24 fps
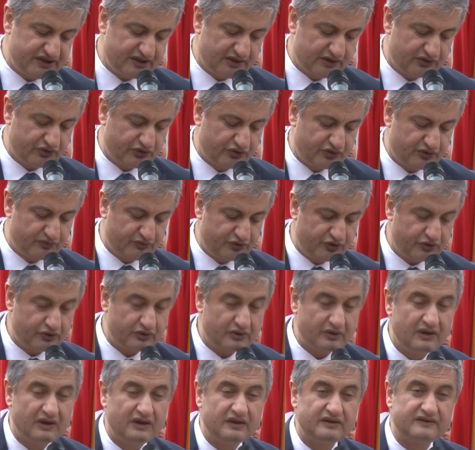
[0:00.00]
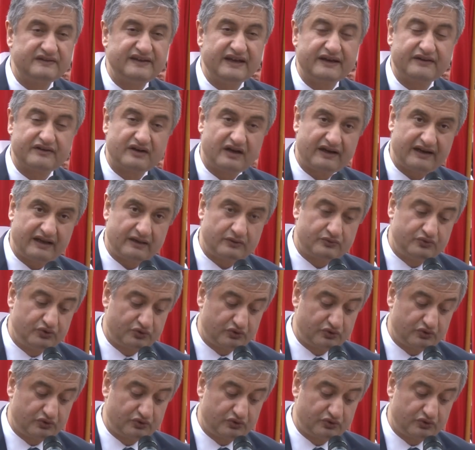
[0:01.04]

yıl dönümünü tekraren